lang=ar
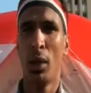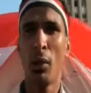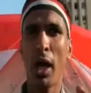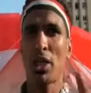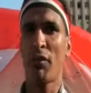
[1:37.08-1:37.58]

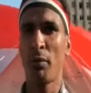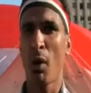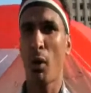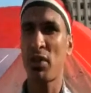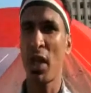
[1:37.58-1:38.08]
الواحد شاف
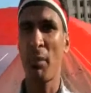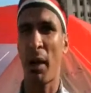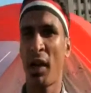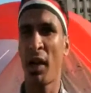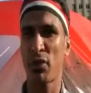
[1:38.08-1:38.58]
الموقف صعب
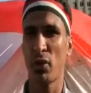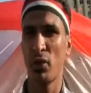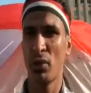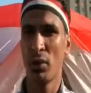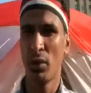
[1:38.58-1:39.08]
عليه نفسه
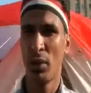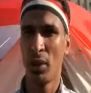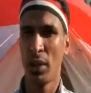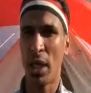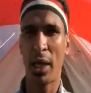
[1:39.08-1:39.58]

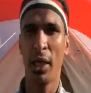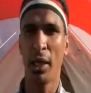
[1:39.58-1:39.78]
يعني